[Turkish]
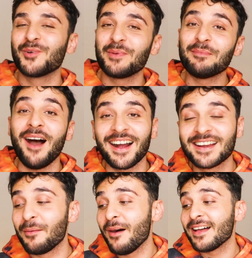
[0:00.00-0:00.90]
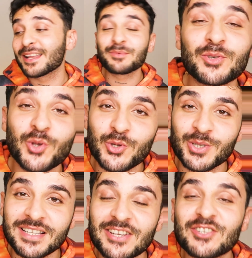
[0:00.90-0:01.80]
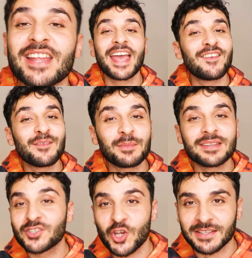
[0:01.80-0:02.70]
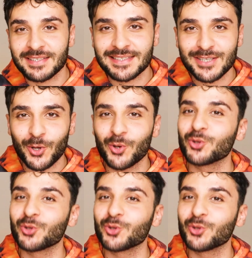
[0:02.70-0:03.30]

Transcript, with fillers: Bu benim akrabalarımın çocukları için evimin çatısına